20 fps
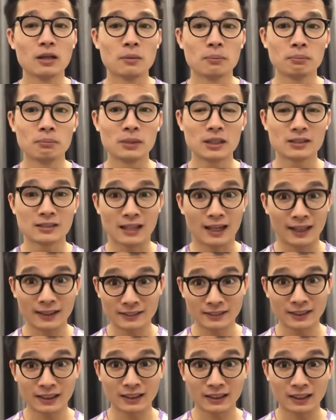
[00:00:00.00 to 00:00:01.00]
mức giá
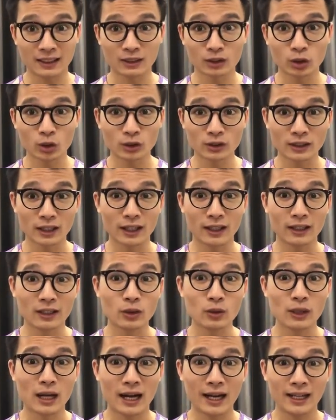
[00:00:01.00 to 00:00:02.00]
rất là tốt, rất là
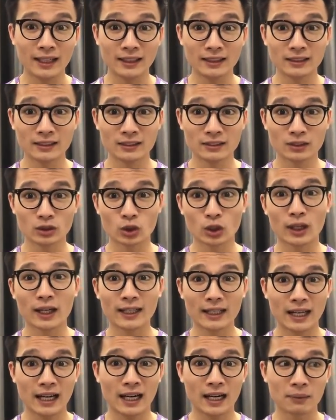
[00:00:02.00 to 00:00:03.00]
ưu đãi cho khách
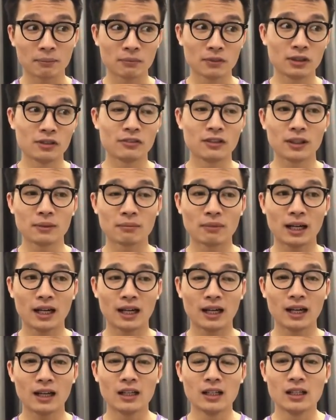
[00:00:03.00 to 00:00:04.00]
hàng bởi vậy
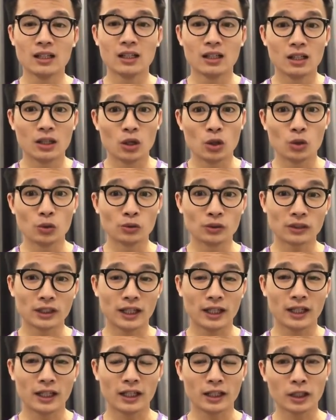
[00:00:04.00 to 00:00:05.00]
mà Hùng
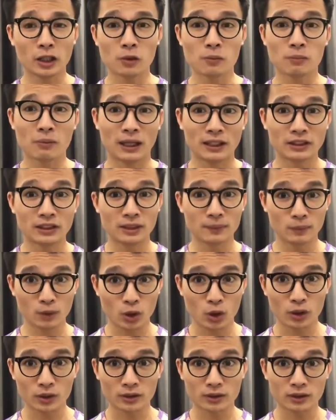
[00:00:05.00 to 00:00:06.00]
sẽ không bán ship
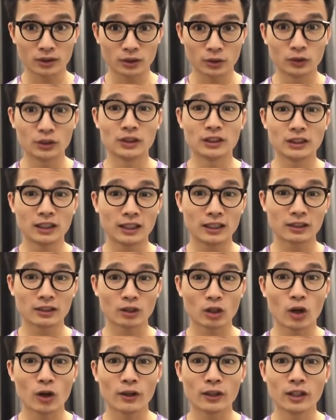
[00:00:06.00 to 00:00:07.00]
code Hùng chỉ nhận
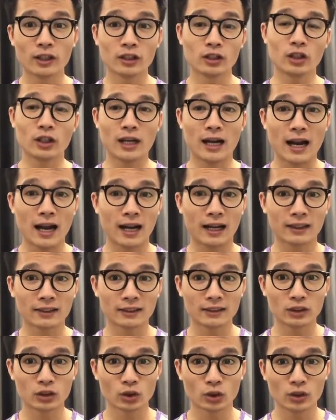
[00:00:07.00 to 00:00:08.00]
order thôi hàng
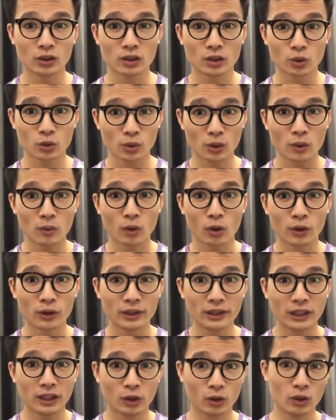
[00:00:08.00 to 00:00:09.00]
thì số lượng cũng không có
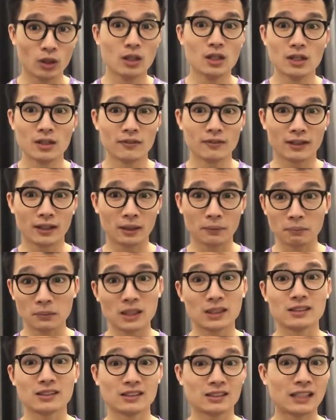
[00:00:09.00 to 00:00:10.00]
nhiều và đặc biệt
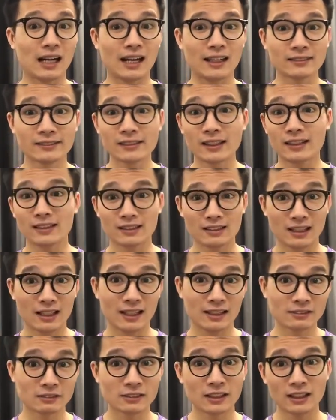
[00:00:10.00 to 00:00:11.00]
là giá rất
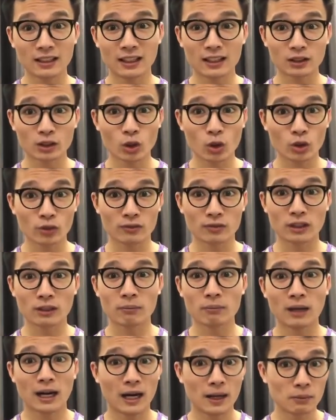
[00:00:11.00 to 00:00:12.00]
là rất là tốt và
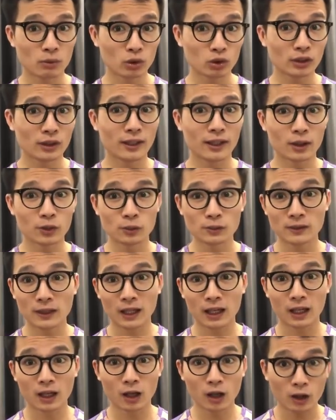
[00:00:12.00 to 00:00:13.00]
hai mẫu giày này cũng rất
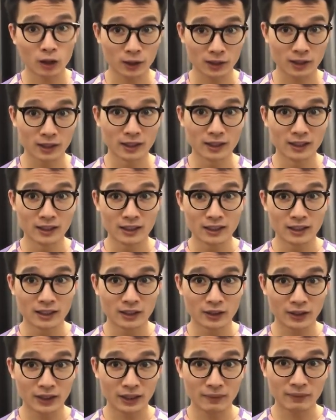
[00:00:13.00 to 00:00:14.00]
là ngon
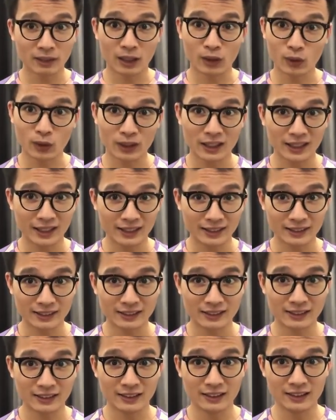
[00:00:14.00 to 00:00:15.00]
nếu anh em nào kết
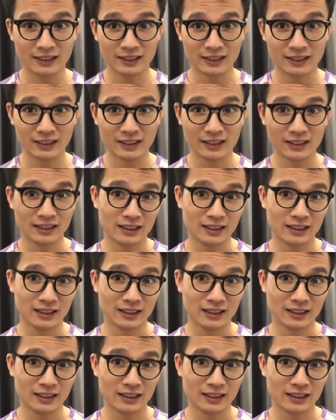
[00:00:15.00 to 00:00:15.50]
thì